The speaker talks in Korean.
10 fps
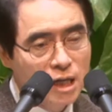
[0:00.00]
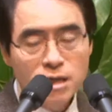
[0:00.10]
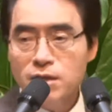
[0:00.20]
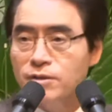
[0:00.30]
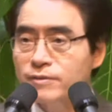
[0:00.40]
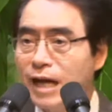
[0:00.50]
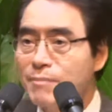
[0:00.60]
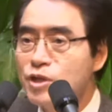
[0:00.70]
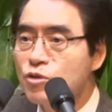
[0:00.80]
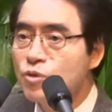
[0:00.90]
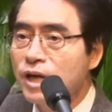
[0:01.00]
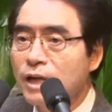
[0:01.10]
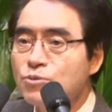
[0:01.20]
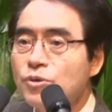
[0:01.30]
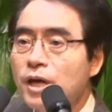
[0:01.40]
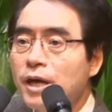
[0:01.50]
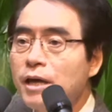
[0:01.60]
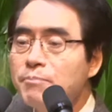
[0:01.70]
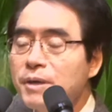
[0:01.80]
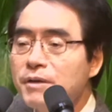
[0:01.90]
그래서 이 사람이 연구해가지고
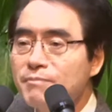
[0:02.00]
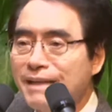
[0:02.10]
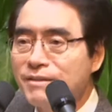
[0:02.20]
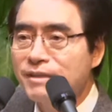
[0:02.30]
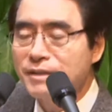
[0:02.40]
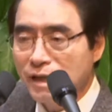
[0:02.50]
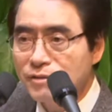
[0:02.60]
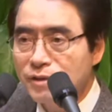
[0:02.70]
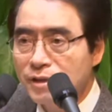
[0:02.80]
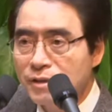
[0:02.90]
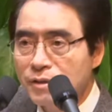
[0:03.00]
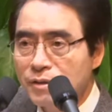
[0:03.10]
에어백을 만들게 된 거예요.